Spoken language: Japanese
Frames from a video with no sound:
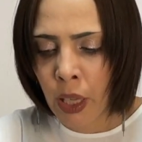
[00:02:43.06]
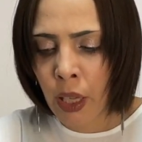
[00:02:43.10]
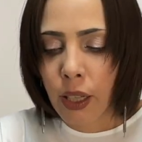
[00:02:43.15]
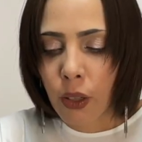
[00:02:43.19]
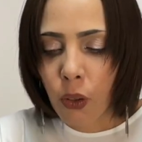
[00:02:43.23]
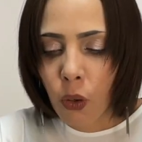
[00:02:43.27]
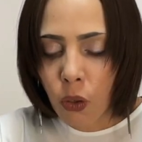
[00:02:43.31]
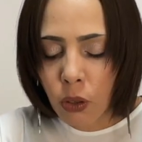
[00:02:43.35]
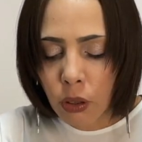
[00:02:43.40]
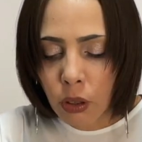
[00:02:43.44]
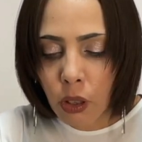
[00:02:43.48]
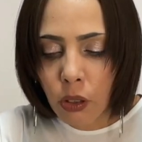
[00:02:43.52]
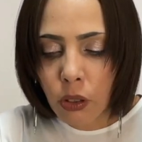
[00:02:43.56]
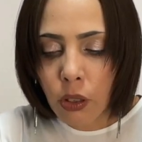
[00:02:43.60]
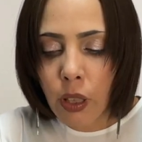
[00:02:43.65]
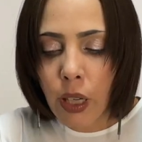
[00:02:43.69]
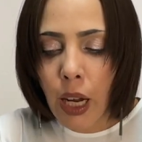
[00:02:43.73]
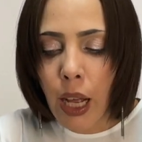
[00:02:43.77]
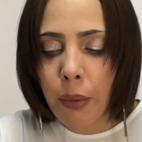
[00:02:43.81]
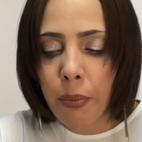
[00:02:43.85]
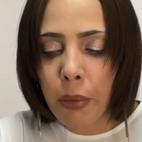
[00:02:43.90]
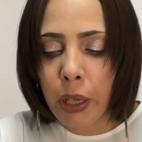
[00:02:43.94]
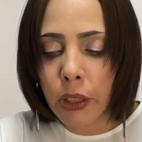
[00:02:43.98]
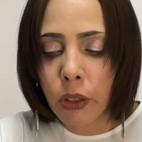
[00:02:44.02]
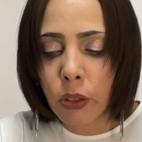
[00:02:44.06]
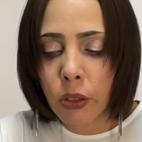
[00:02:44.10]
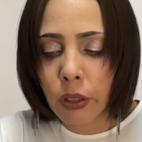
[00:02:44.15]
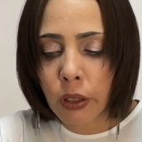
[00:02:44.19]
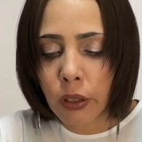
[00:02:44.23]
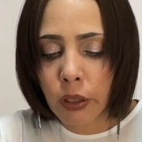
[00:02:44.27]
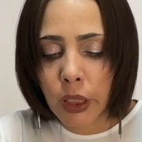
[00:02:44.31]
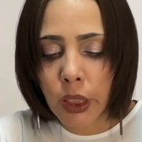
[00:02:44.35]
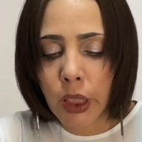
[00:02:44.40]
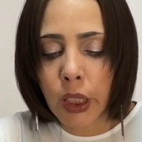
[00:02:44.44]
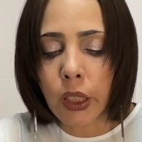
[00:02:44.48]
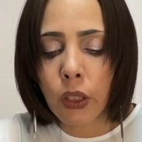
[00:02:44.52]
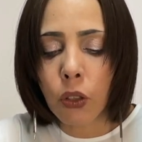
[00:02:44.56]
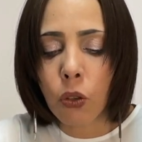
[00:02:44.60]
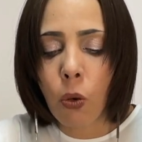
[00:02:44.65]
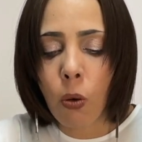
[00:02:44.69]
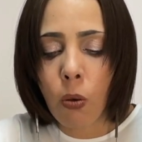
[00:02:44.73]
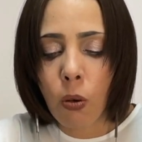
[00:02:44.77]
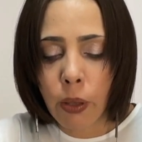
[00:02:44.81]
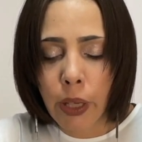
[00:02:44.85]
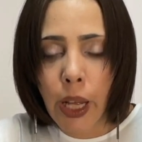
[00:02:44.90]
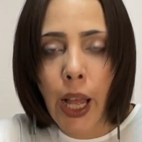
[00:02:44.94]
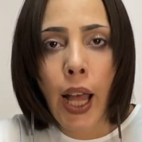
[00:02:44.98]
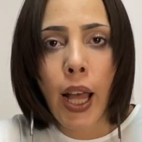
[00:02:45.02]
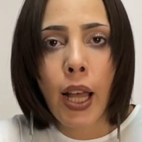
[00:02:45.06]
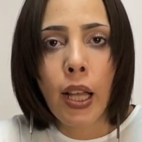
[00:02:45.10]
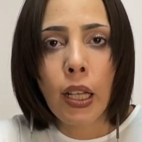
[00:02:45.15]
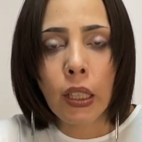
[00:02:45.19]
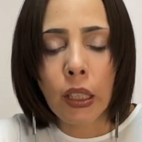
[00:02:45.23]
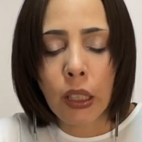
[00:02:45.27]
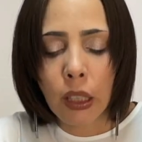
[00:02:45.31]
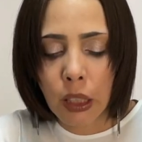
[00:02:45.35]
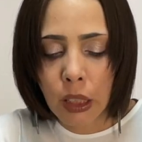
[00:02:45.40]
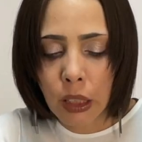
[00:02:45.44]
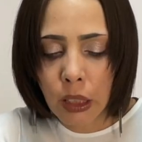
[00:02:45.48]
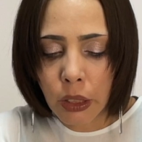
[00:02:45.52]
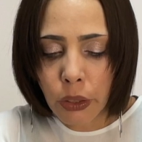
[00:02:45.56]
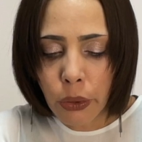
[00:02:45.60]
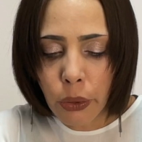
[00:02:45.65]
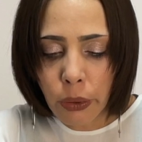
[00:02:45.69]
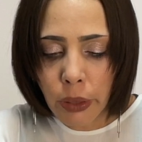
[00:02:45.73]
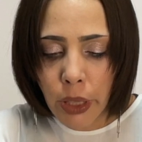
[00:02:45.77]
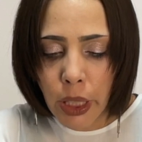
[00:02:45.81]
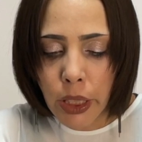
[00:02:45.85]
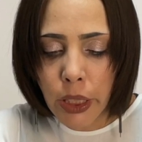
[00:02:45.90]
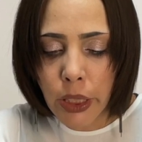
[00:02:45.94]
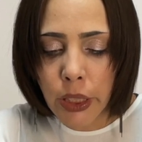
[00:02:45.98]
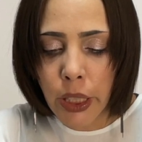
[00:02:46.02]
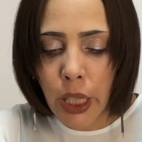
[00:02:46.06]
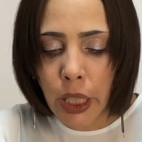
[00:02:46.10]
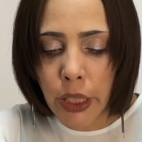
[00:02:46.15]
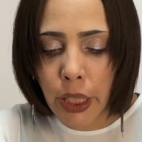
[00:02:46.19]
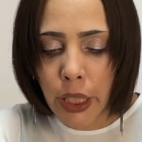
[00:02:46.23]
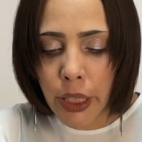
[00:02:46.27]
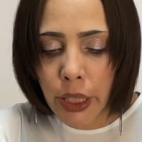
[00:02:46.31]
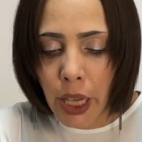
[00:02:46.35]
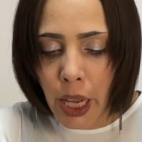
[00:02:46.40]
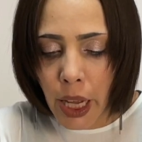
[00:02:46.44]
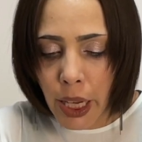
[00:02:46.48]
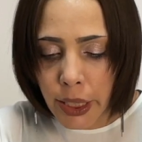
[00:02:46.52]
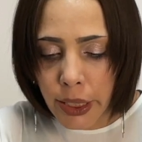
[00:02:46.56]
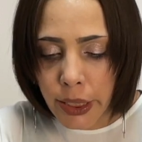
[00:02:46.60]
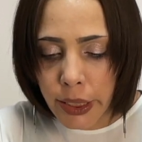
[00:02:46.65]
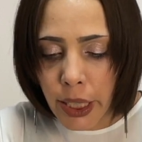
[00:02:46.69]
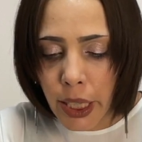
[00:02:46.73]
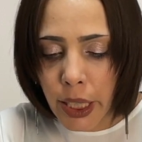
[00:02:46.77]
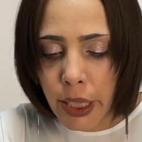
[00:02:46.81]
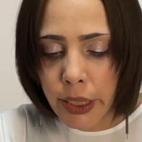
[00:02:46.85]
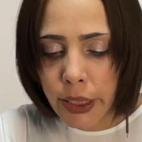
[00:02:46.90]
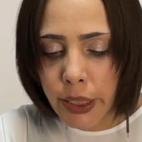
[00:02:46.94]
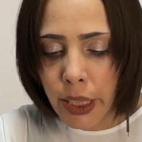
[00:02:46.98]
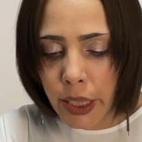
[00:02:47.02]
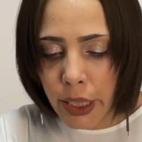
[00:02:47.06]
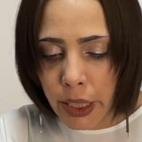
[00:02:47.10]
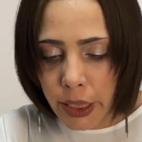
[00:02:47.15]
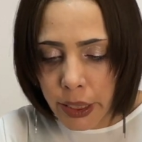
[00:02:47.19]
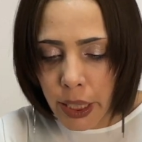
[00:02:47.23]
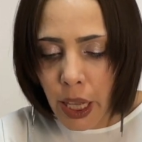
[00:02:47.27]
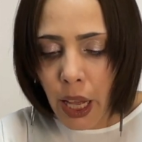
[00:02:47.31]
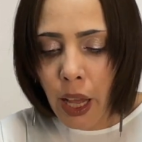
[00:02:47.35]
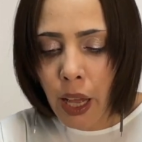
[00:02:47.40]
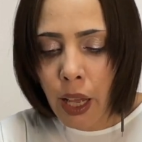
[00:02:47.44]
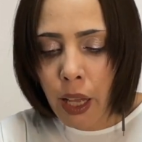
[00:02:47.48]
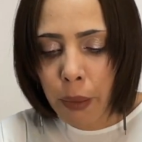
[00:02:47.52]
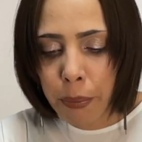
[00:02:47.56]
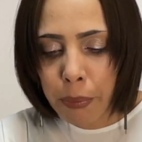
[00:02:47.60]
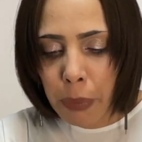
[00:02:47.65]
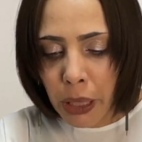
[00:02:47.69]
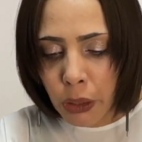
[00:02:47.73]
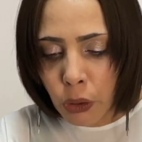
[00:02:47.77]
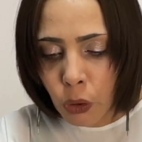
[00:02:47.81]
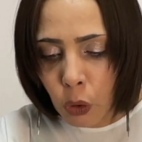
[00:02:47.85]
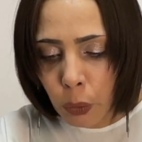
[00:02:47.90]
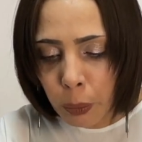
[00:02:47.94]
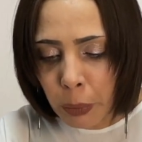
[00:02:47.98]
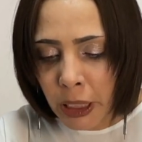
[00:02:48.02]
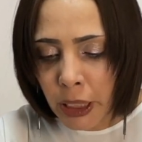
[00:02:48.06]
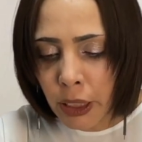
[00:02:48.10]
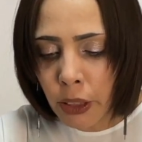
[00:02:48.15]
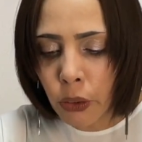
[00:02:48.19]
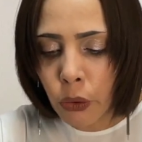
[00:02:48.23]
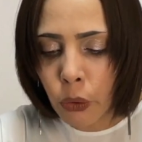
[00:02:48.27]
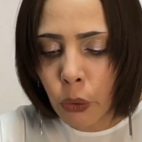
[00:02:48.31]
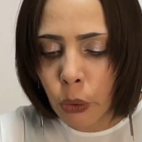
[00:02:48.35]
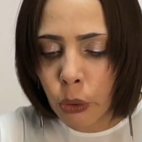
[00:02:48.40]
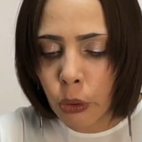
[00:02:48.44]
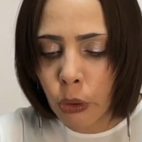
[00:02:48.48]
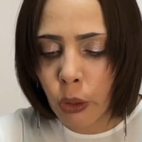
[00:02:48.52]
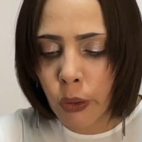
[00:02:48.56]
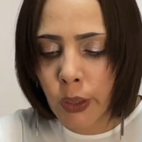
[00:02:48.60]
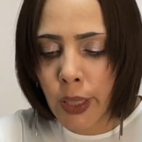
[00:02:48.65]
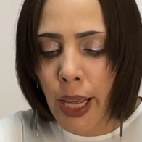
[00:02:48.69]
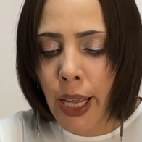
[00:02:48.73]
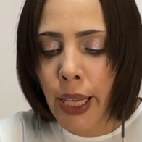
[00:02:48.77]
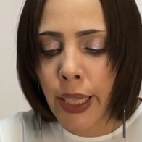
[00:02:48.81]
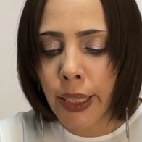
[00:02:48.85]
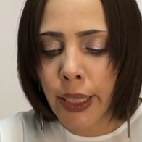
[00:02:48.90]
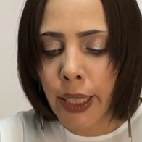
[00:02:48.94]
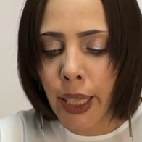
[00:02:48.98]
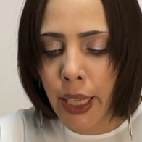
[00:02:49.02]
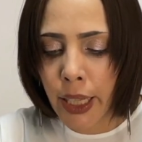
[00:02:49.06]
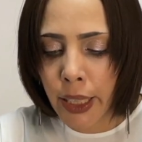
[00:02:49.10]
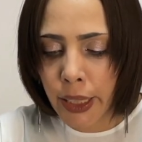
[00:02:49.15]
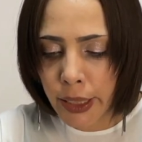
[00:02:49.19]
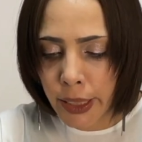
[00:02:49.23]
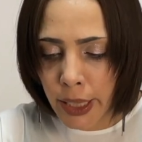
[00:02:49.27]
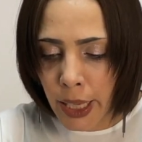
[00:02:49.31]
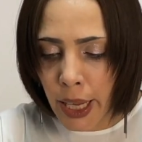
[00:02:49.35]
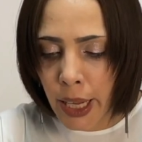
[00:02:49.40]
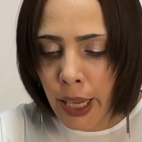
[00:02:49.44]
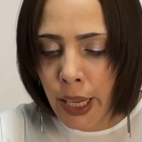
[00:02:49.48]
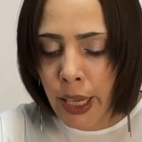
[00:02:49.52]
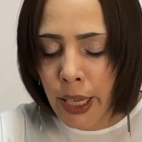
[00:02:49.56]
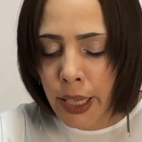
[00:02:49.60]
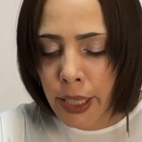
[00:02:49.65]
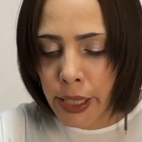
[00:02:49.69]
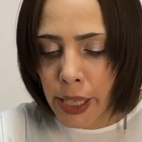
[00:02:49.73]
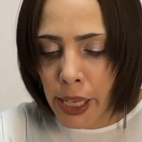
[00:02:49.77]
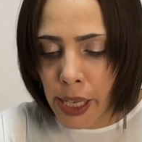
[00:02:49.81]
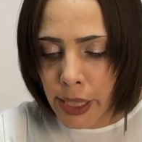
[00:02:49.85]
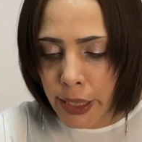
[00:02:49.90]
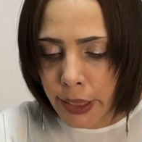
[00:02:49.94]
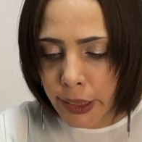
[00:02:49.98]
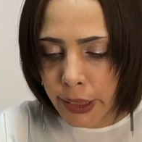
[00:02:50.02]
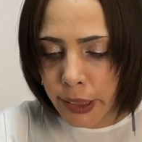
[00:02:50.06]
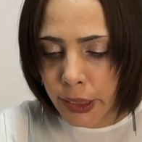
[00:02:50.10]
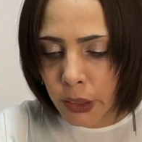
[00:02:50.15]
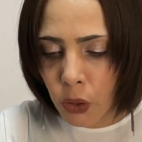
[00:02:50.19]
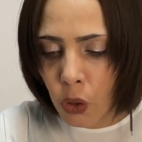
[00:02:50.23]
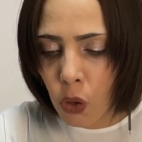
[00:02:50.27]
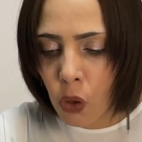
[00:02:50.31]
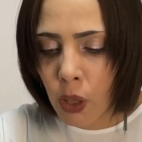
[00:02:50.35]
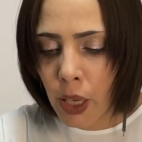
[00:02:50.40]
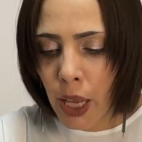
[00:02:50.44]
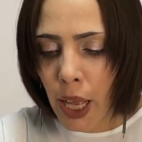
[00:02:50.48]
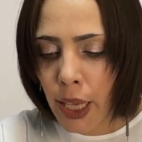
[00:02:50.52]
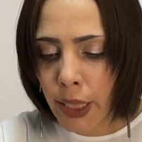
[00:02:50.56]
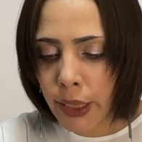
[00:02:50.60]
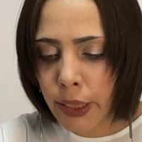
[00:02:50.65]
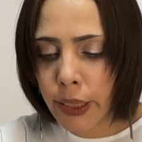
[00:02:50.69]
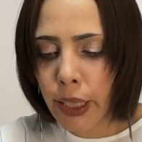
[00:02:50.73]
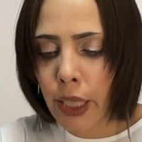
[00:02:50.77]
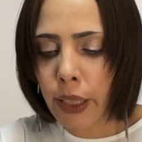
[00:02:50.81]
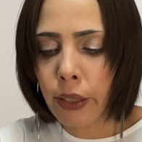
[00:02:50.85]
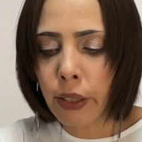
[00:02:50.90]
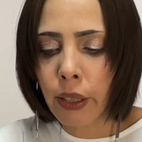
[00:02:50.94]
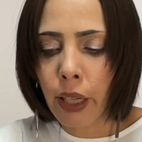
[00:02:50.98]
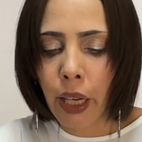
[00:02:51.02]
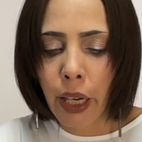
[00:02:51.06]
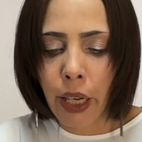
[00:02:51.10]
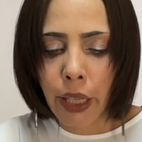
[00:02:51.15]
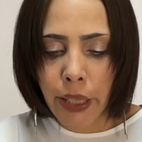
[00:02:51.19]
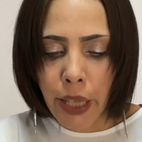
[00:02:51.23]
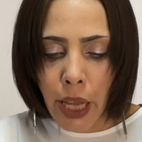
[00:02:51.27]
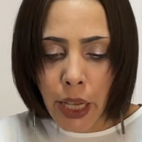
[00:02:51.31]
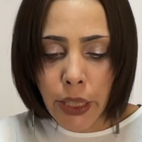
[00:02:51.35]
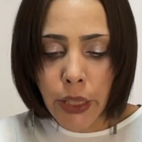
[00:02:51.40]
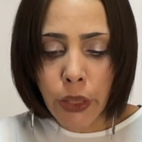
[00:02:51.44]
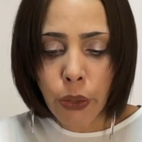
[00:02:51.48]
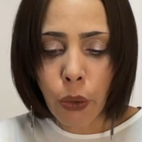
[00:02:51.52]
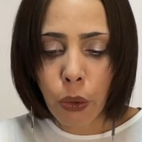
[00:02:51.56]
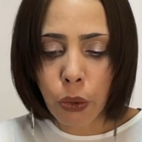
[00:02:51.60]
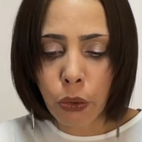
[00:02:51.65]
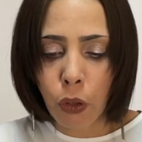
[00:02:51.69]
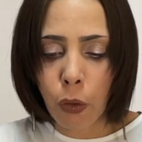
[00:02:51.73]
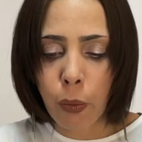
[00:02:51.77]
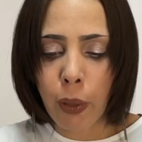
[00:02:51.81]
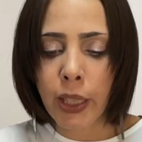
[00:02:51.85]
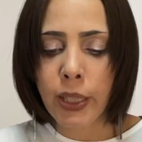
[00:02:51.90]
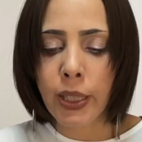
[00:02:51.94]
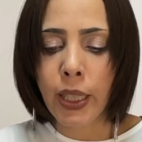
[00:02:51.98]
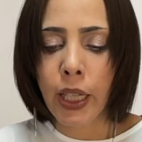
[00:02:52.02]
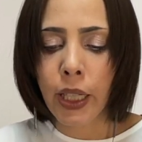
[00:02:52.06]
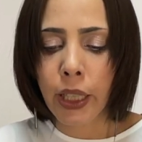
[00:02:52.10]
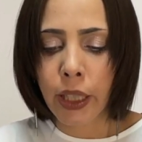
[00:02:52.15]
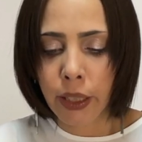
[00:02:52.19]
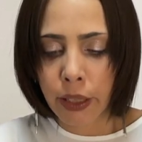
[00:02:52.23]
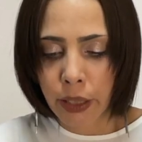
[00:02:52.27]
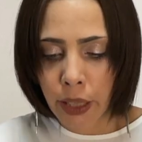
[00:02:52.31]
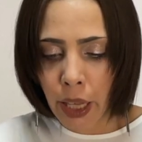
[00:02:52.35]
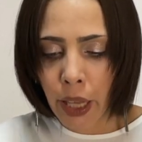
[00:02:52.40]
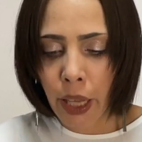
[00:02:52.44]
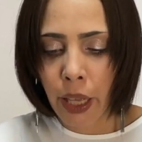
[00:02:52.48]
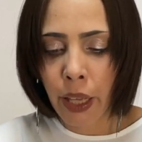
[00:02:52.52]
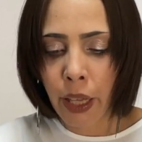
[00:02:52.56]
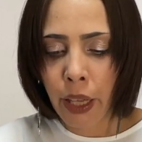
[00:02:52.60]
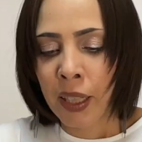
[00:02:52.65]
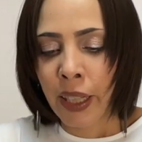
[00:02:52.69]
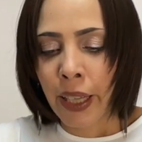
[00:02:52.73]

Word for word: このドラマの主人公がインドネシアで開催されたバドミントンの大会で現地の観客からヤジを飛ばされて、